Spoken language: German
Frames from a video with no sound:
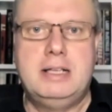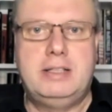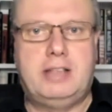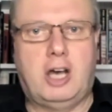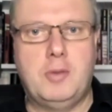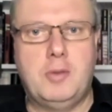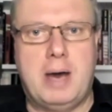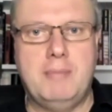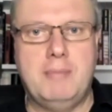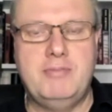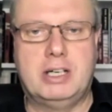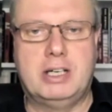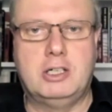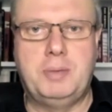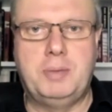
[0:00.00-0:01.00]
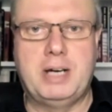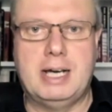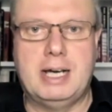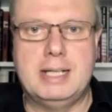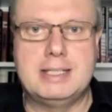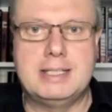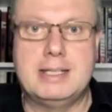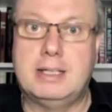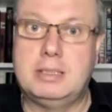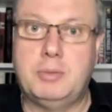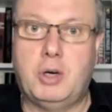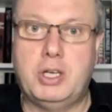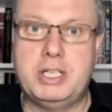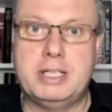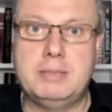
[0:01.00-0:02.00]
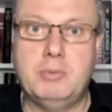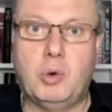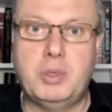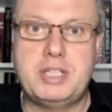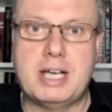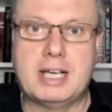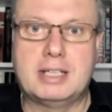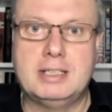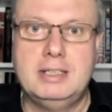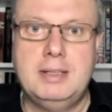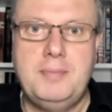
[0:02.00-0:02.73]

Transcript: Darum haben wir auch bereits seit dem heutigen Montag